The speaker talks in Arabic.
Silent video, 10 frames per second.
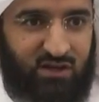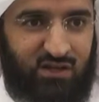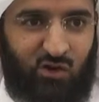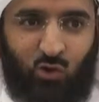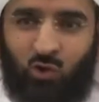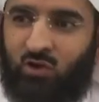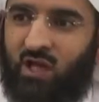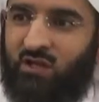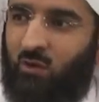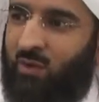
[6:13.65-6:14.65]
يقولون
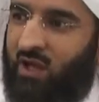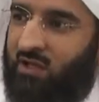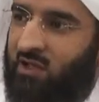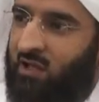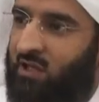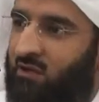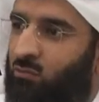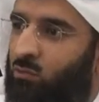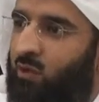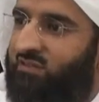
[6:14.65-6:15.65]
أنهما يعني
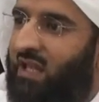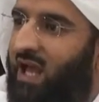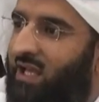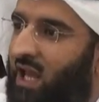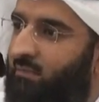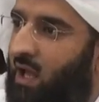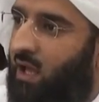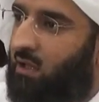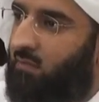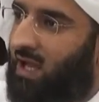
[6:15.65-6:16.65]
وصلا إلى
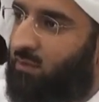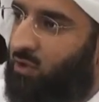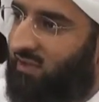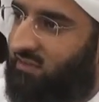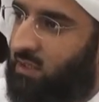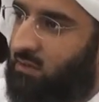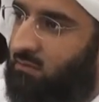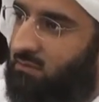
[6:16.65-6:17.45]
الماء ماء المريسي